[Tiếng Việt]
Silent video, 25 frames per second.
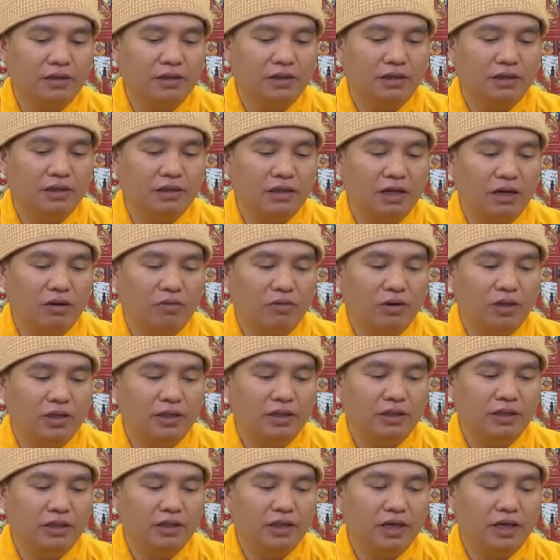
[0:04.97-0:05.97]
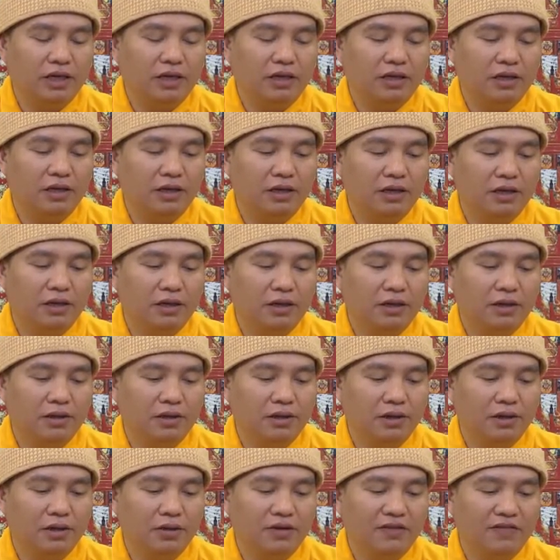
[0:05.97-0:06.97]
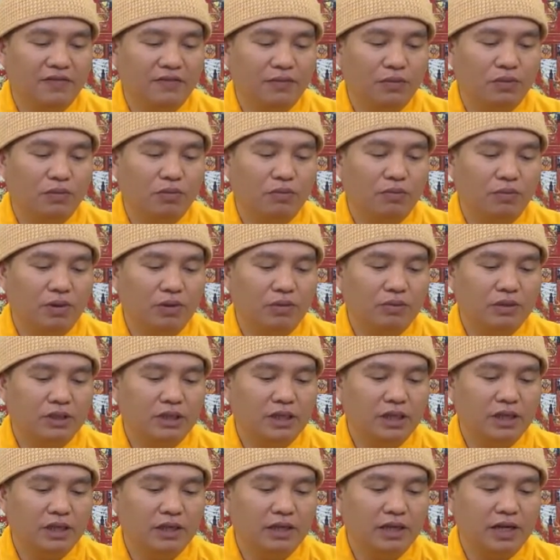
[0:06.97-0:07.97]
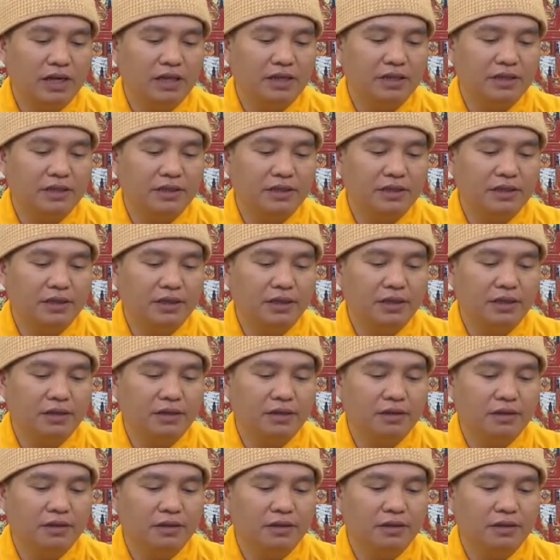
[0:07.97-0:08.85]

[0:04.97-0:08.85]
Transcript: trưởng giáo huấn tri ân, phụ mẫu sinh thành tri đức.